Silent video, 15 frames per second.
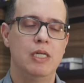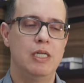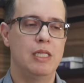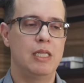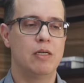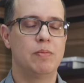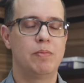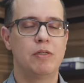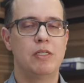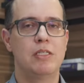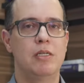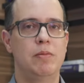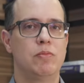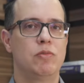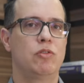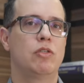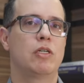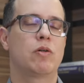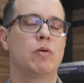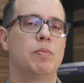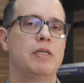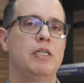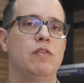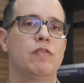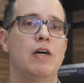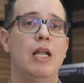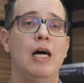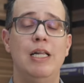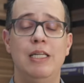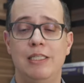Então, por exemplo, os acompanhantes
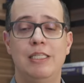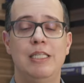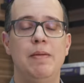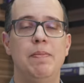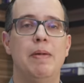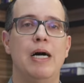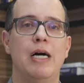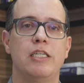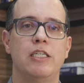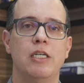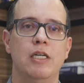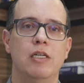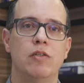falam, ah, ele se debate.